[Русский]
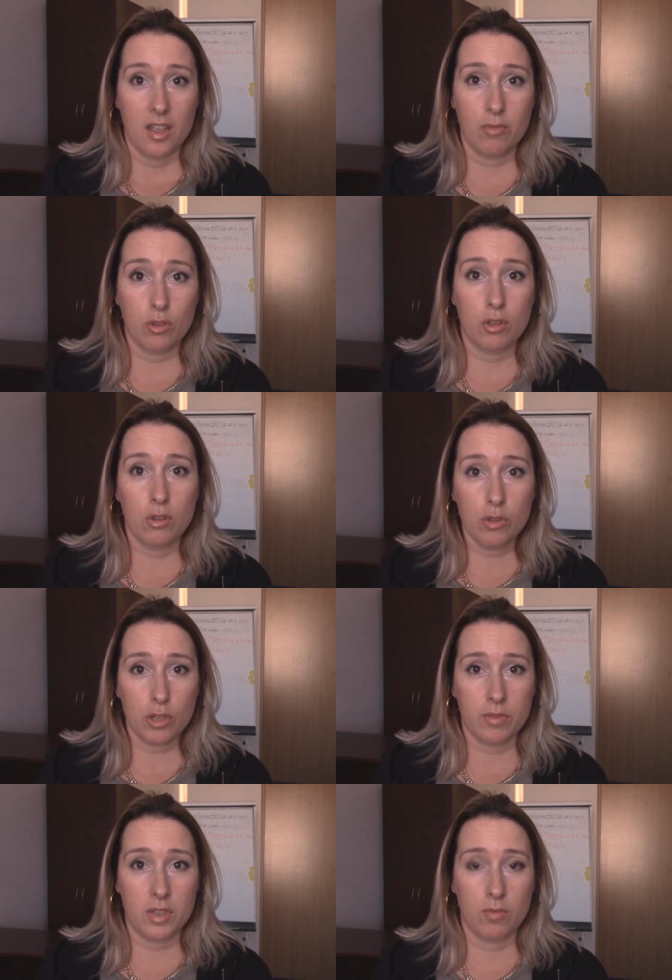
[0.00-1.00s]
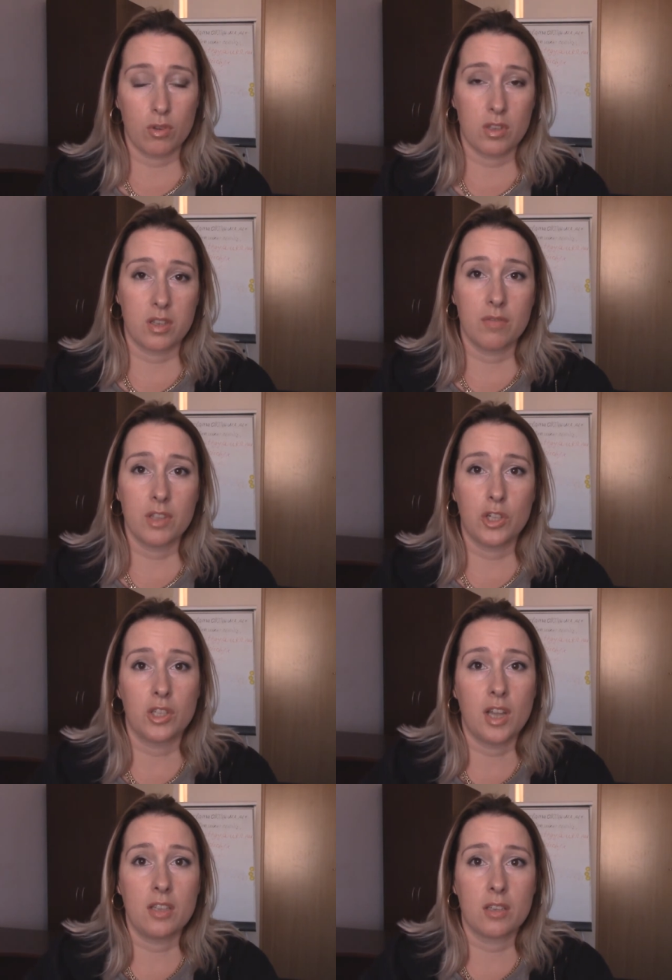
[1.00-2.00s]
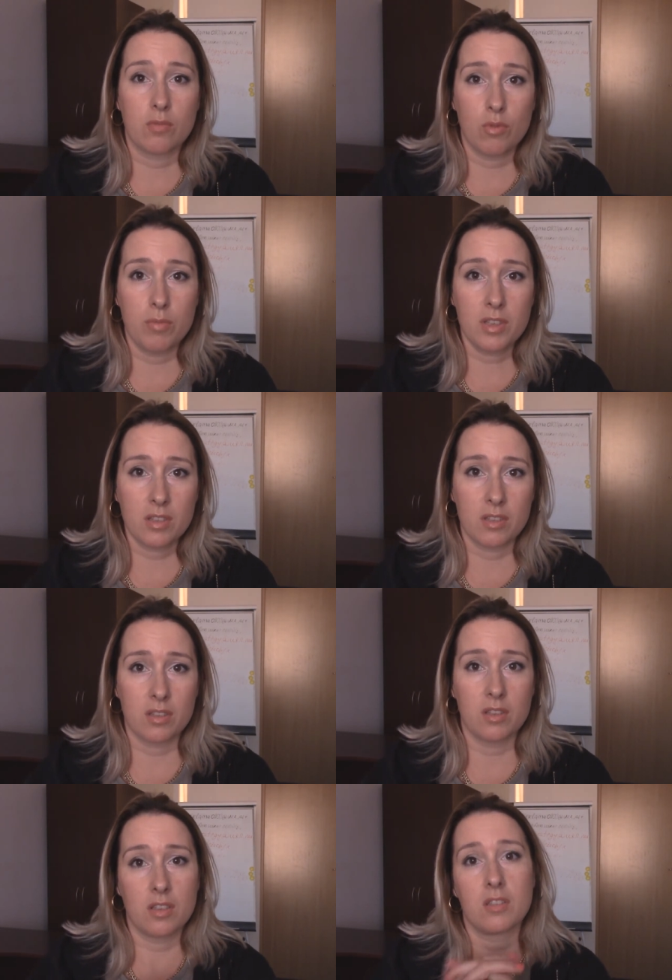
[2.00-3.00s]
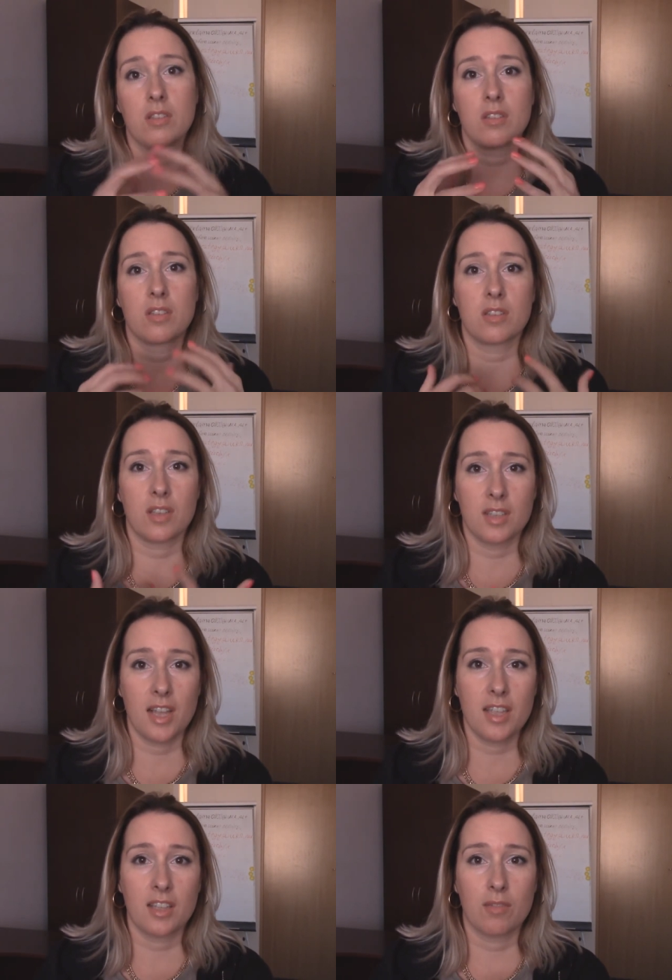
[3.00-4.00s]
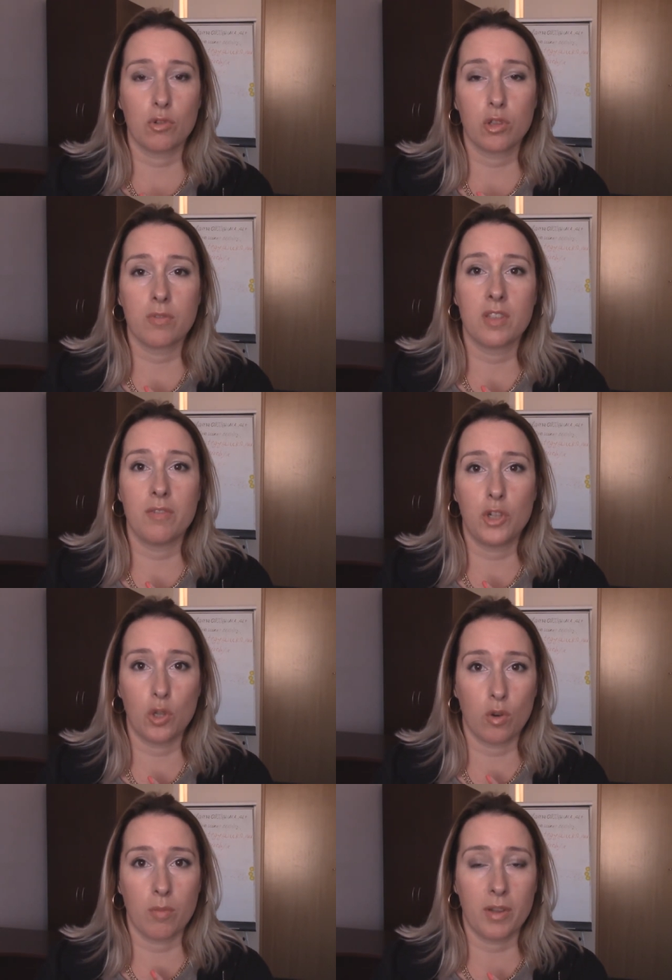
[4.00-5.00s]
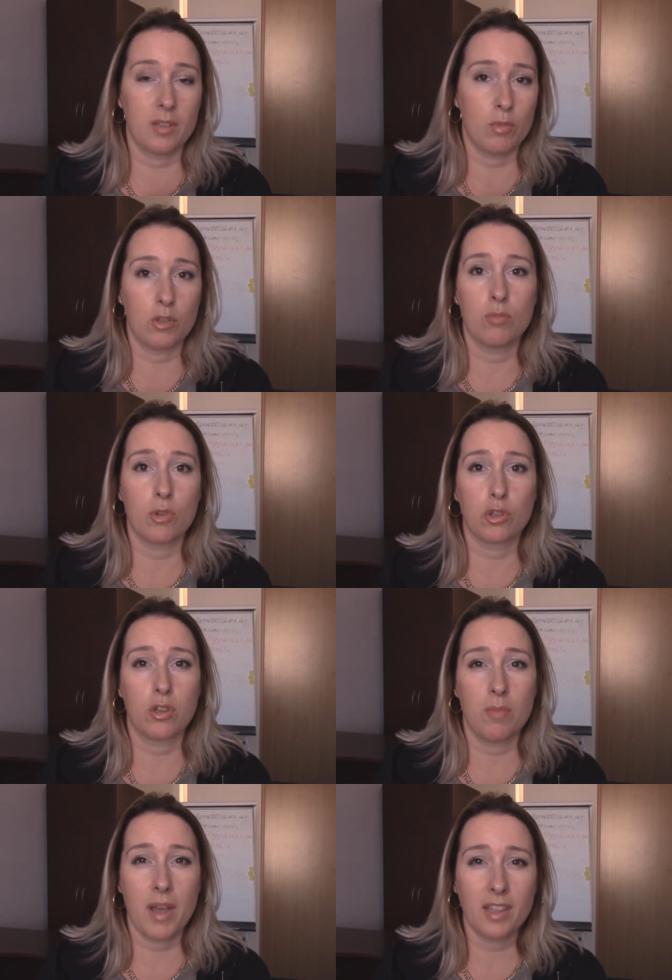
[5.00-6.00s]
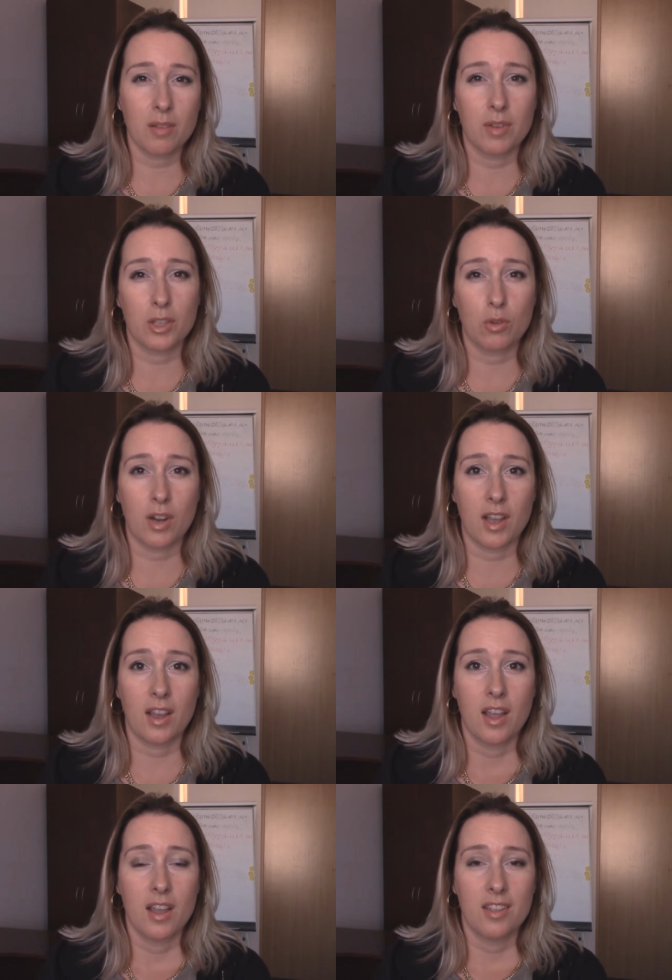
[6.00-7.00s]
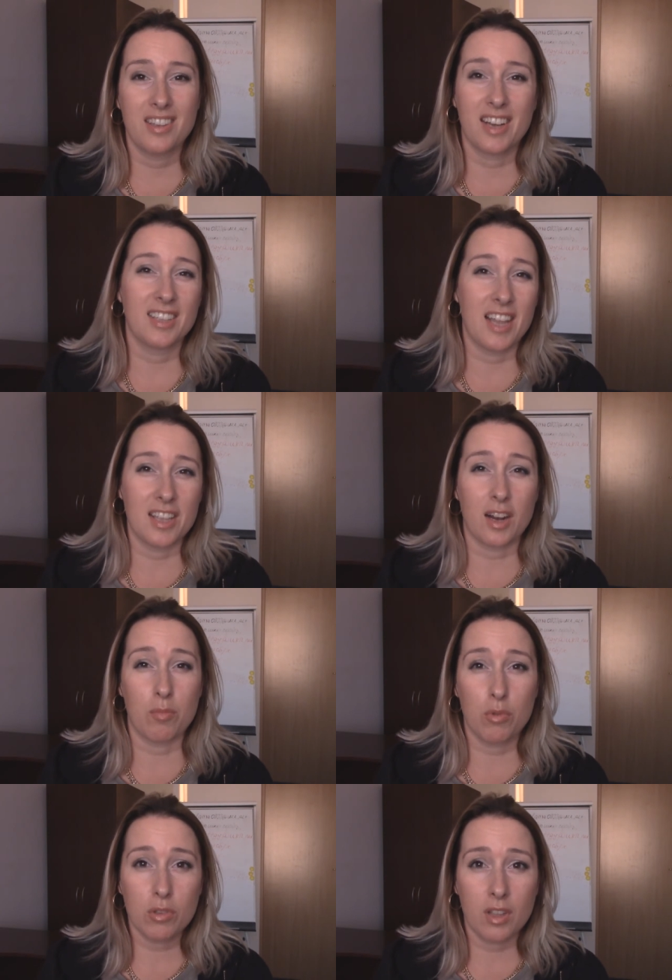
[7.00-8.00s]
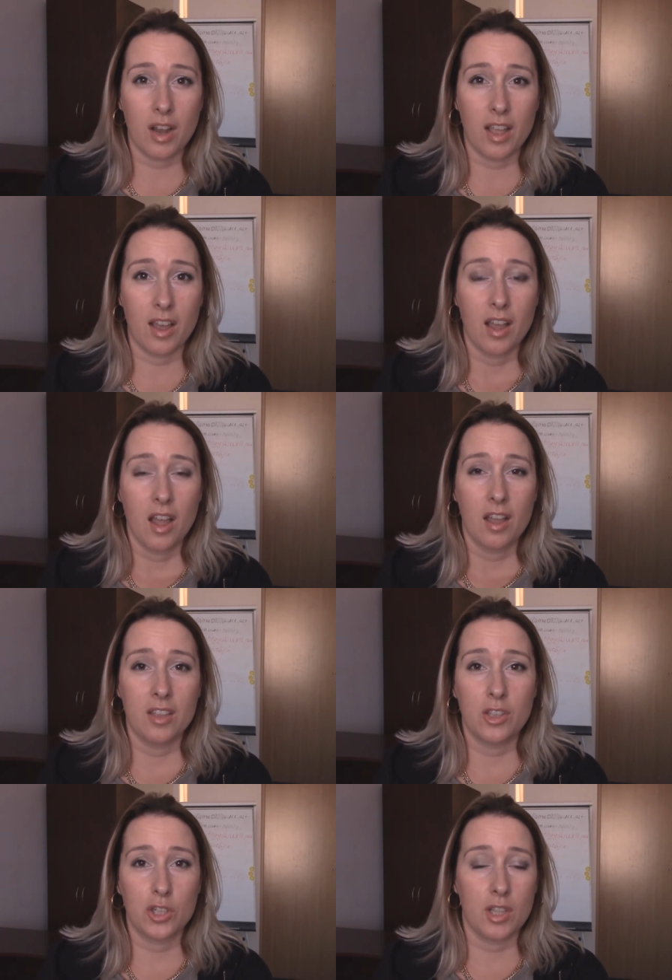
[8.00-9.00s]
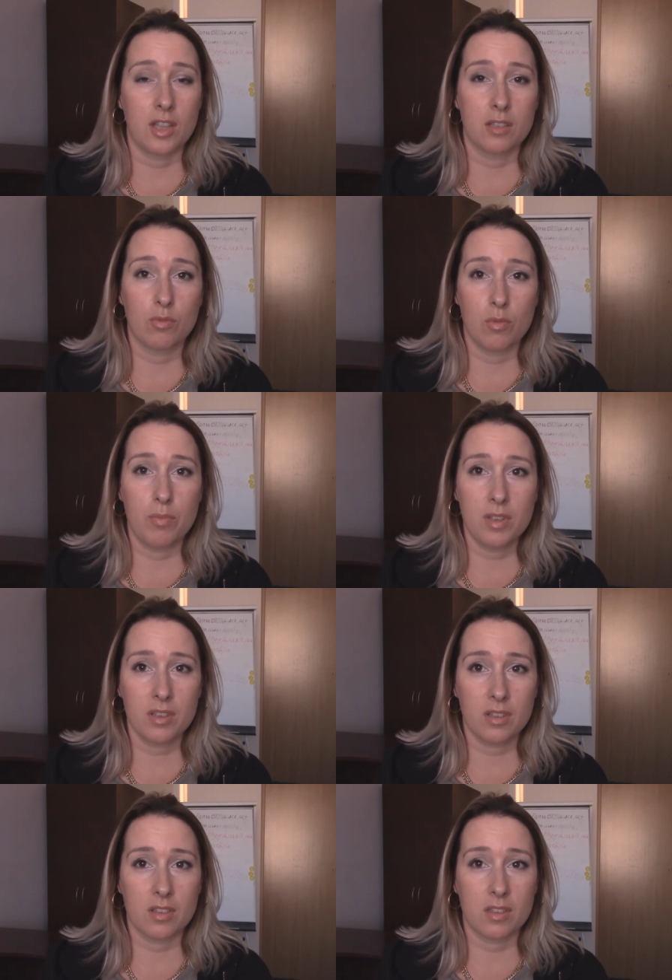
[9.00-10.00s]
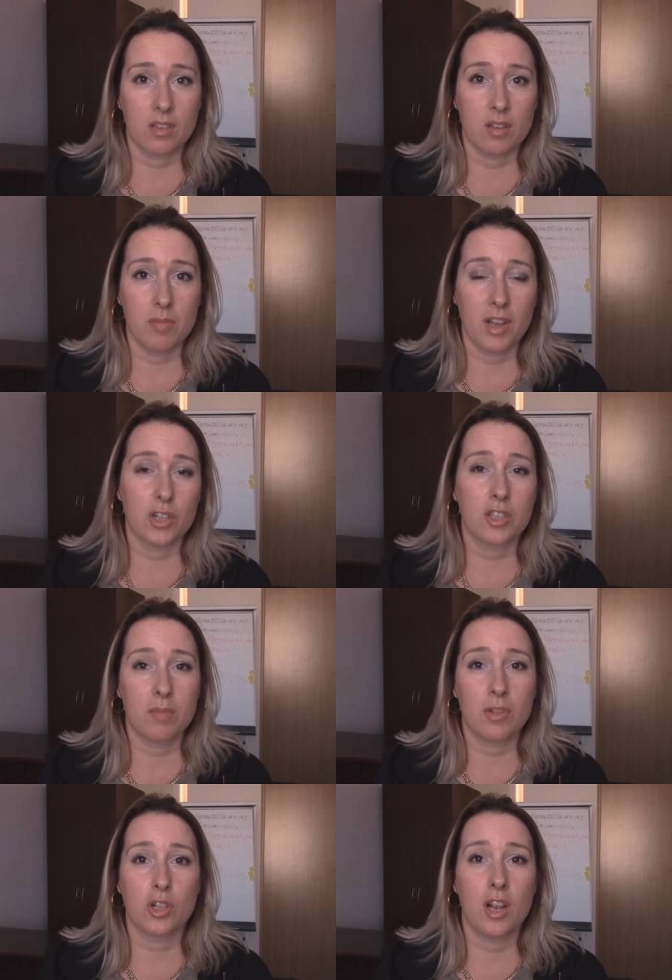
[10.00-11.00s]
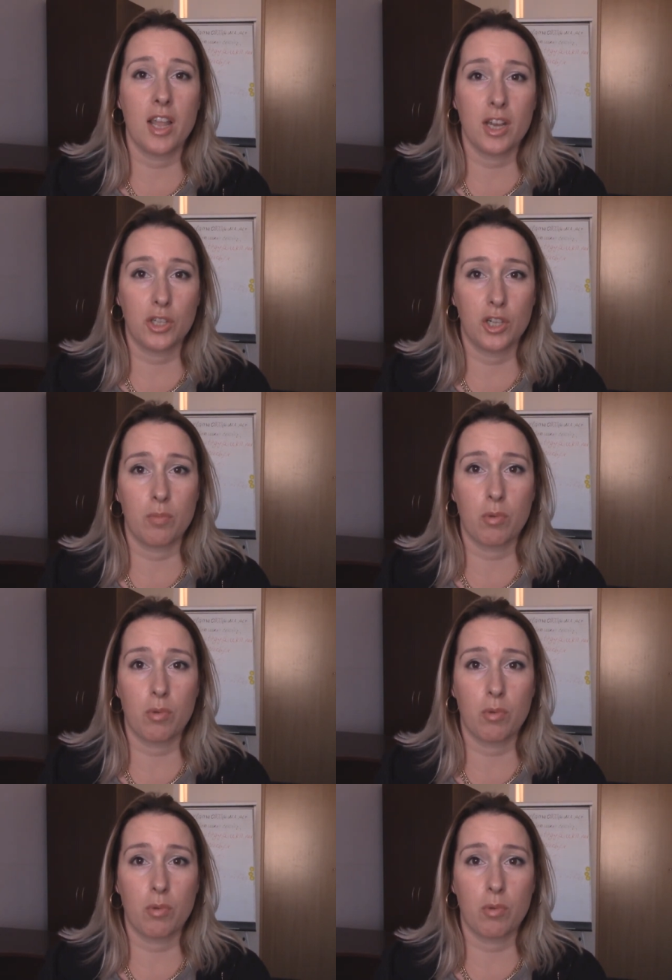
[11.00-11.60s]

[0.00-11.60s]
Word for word: И вот лучше всего, если вы начинаете свой бизнес с осознания того, что вы новичок. Поэтому я думаю, что ребятам, которые никогда не работали и начинают свой бизнес, мне кажется, им даже легче и